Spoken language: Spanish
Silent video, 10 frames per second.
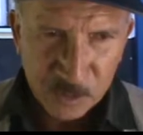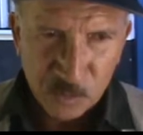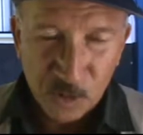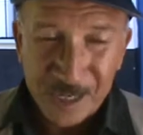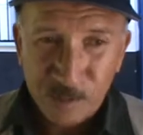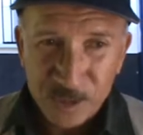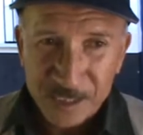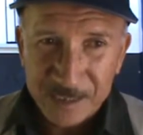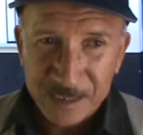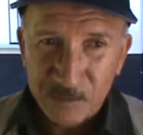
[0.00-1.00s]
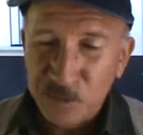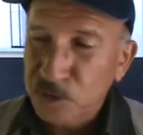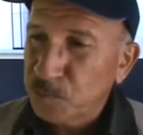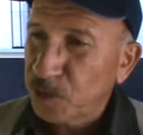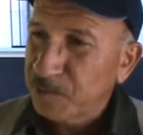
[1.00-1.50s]
como causantes de
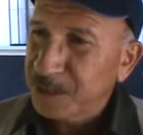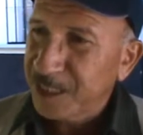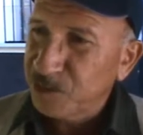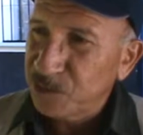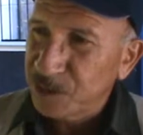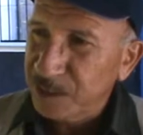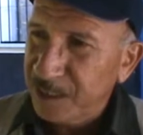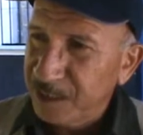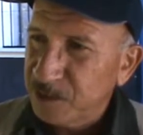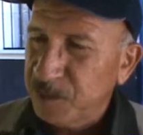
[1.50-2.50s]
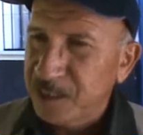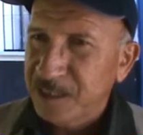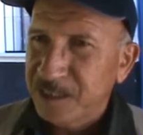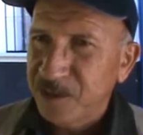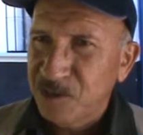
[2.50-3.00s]
muchos problemas gastrointestinales,
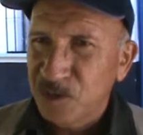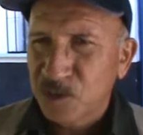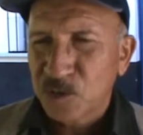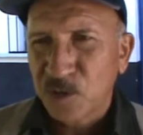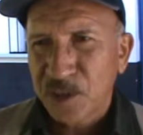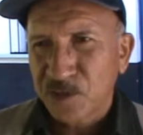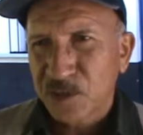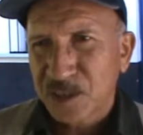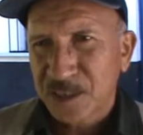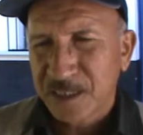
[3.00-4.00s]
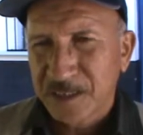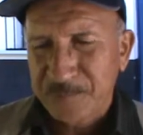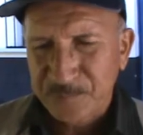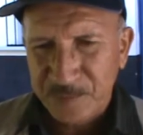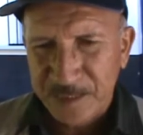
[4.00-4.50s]
parasitarios, entonces son riesgos que se,
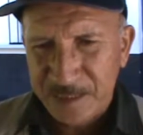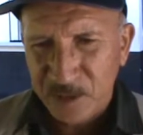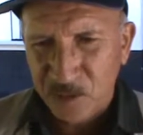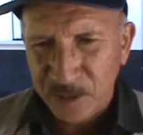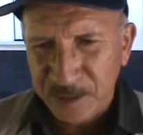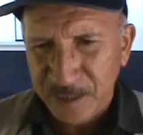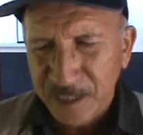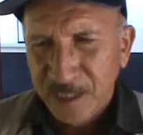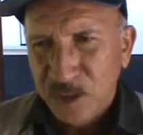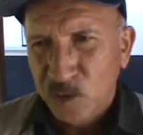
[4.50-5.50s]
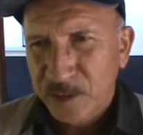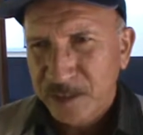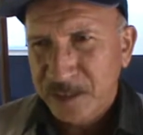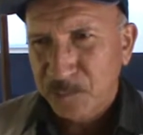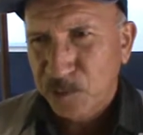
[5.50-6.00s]
que se corren
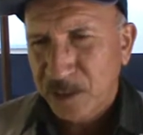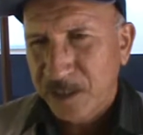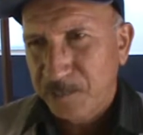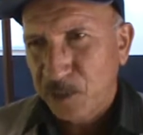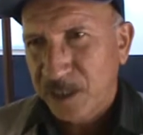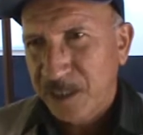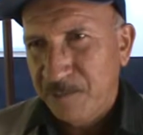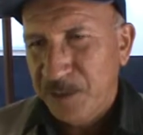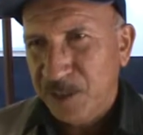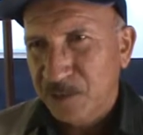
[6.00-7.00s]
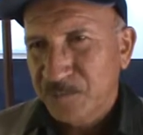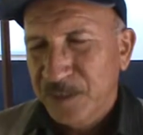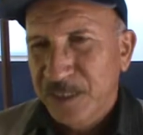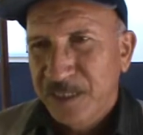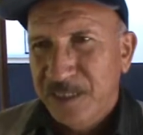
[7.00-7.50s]
durante esta época del invierno
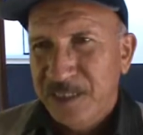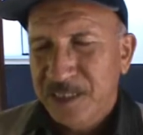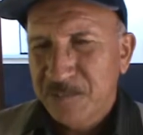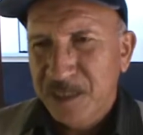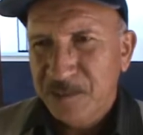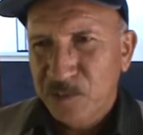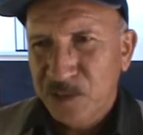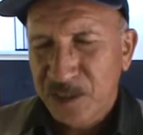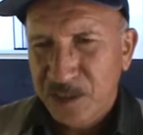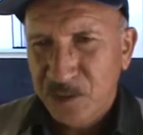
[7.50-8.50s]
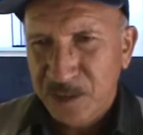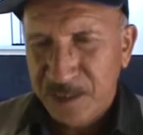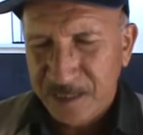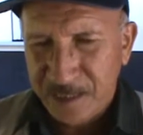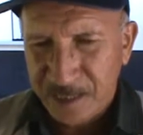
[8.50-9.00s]
y esperamos en Dios de que